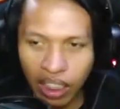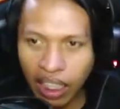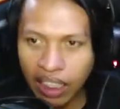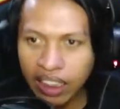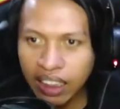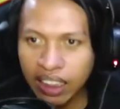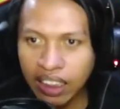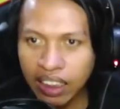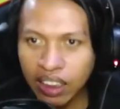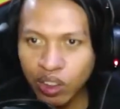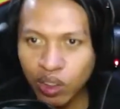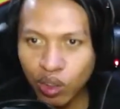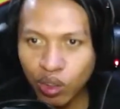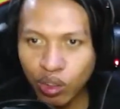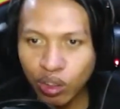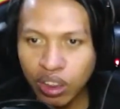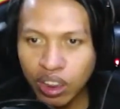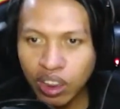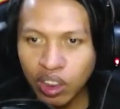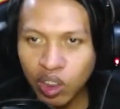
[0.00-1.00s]
lagi
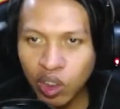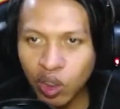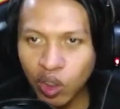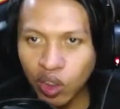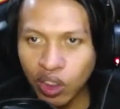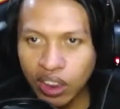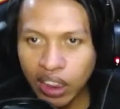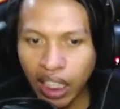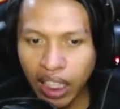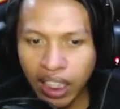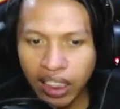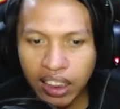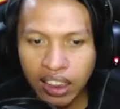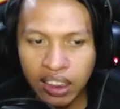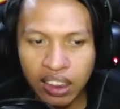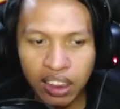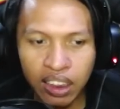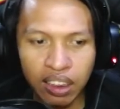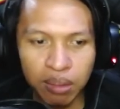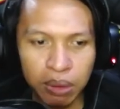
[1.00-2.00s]
Shogun hijau Sangat
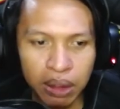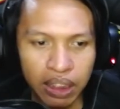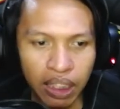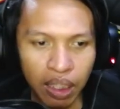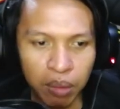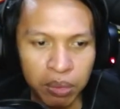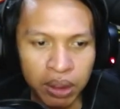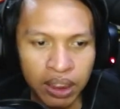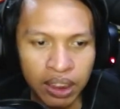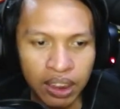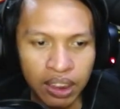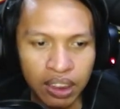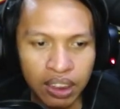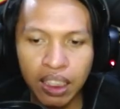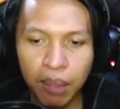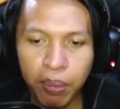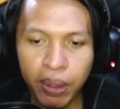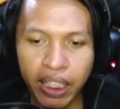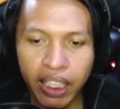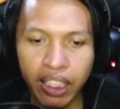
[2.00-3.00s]
easy Mr. Misis
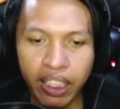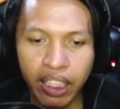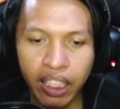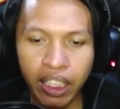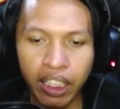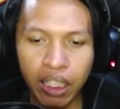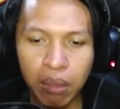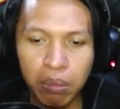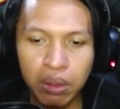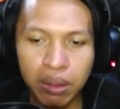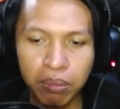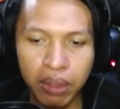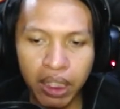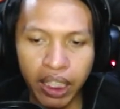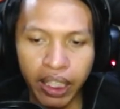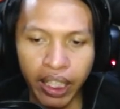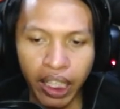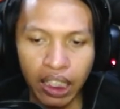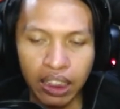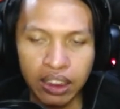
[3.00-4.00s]
Siapa kira-kira yang bisa
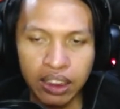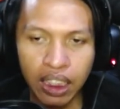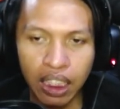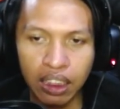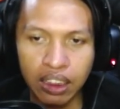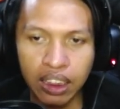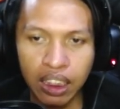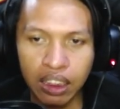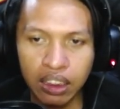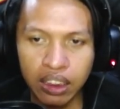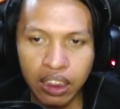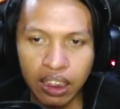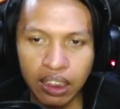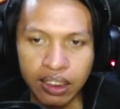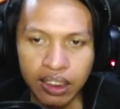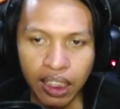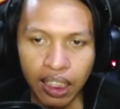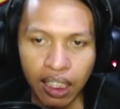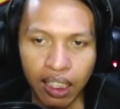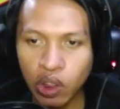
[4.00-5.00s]
menang ya Jal, Jal, Jal,
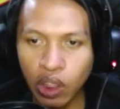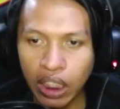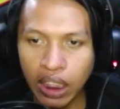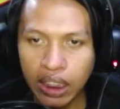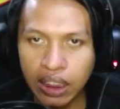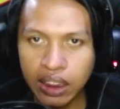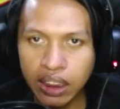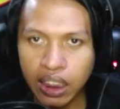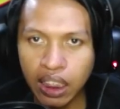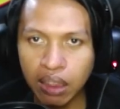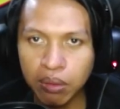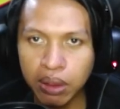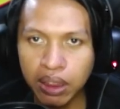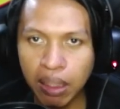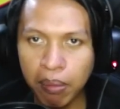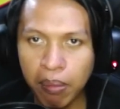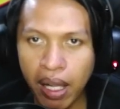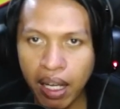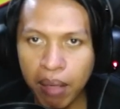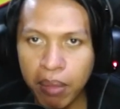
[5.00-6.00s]
Jal Soalnya Jal
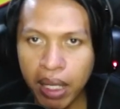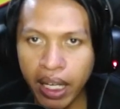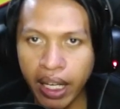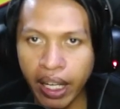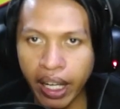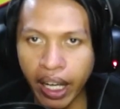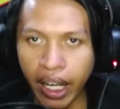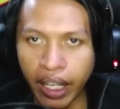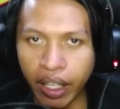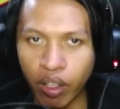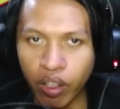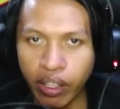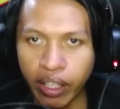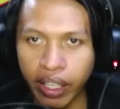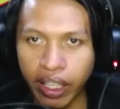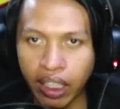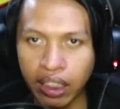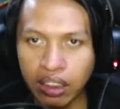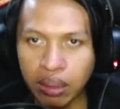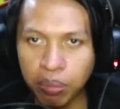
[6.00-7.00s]
bisa marah-marah kan
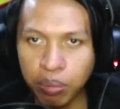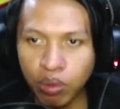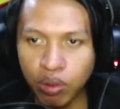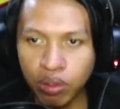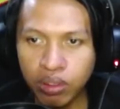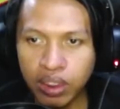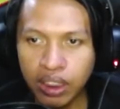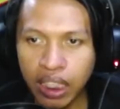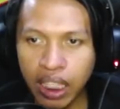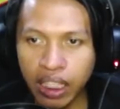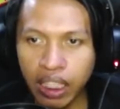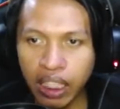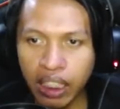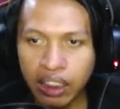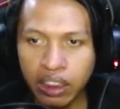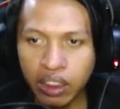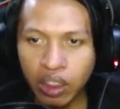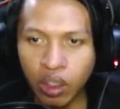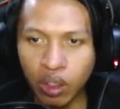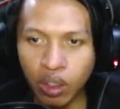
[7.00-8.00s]
Oke okay, 10 Jal
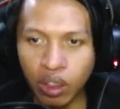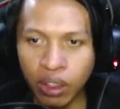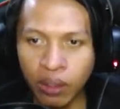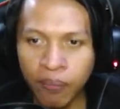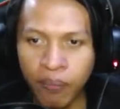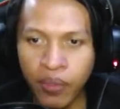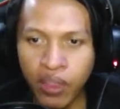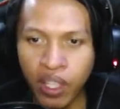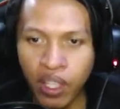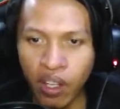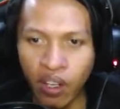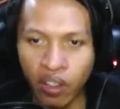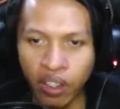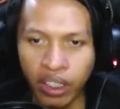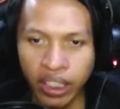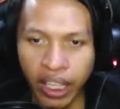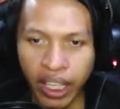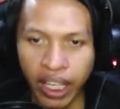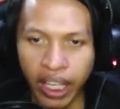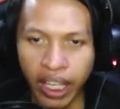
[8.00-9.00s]
Let's go
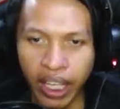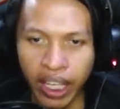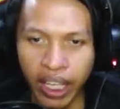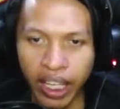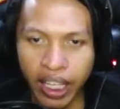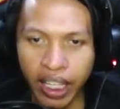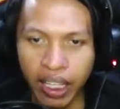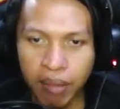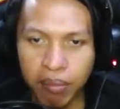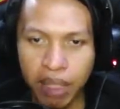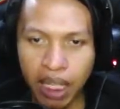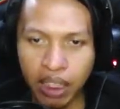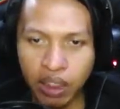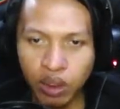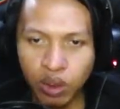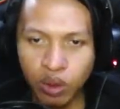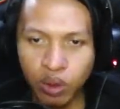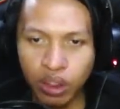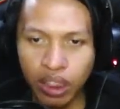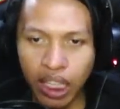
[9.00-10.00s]
Oke,
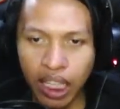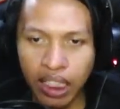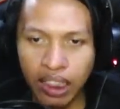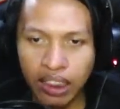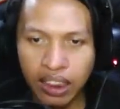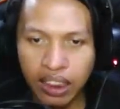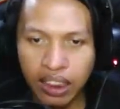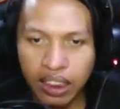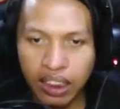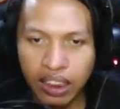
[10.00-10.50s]
maju nice.